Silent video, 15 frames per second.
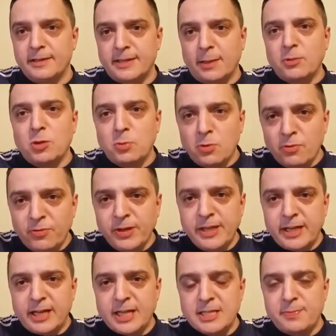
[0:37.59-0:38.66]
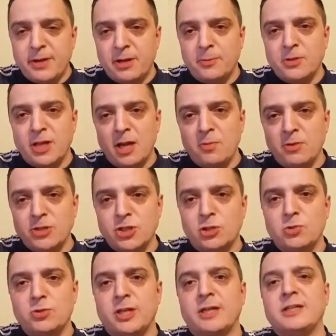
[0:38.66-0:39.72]
y, tam to był wynik eksperymentu, a ja mówię,
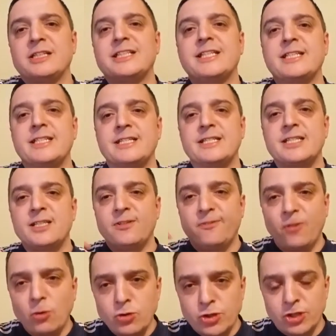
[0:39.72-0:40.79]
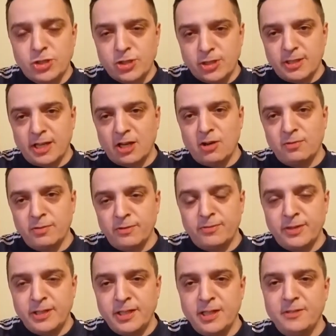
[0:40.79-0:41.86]
że tutaj chce się stworzyć takowy
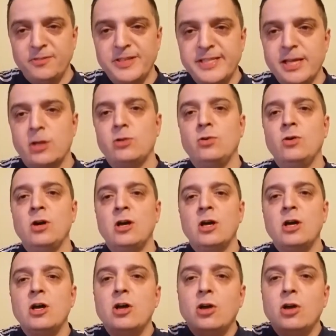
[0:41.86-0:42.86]
wynik w celu